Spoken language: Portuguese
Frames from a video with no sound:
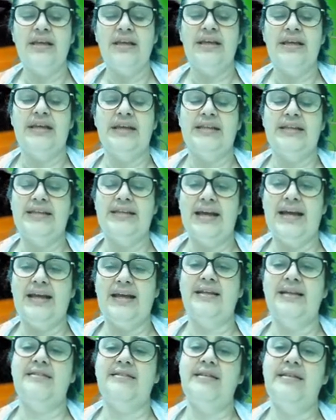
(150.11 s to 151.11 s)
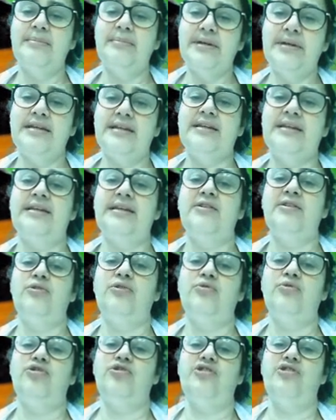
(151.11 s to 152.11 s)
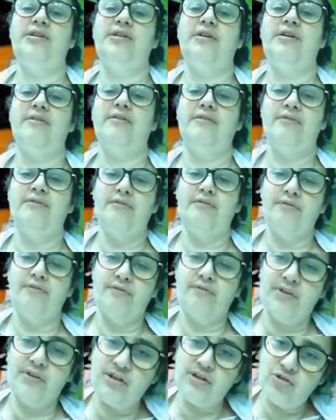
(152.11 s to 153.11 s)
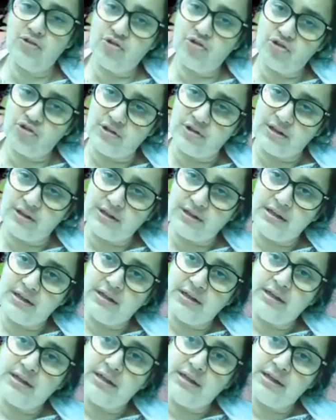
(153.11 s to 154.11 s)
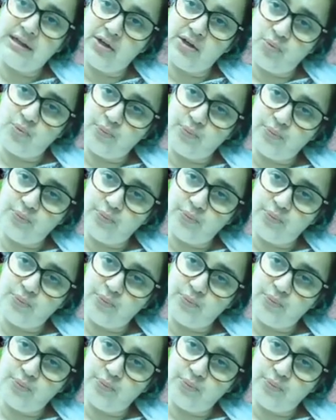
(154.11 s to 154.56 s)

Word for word: da semana do dia 21